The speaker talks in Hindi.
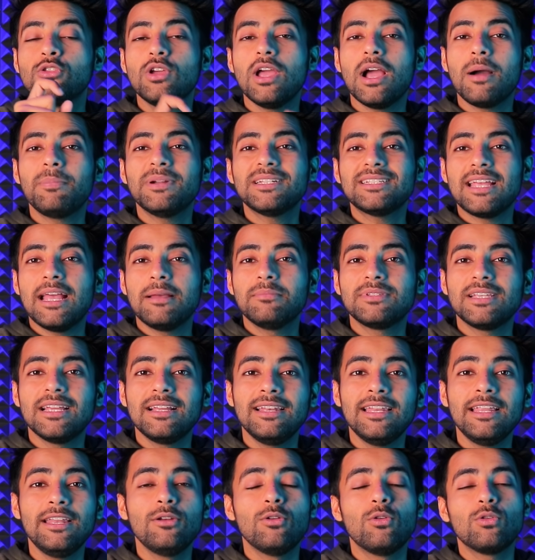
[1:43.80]
तो यहाँ पर
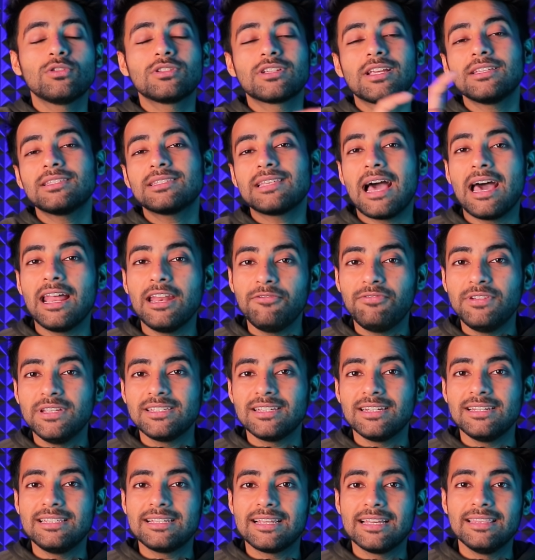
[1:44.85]
सैमसंग ने नोक्स के सारे
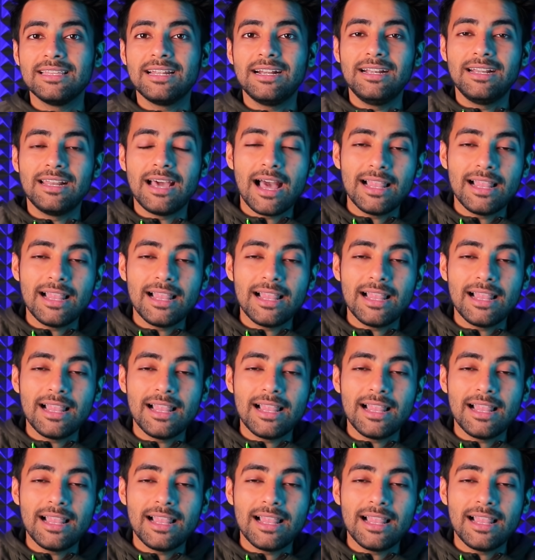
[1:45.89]
फीचर इसके अंदर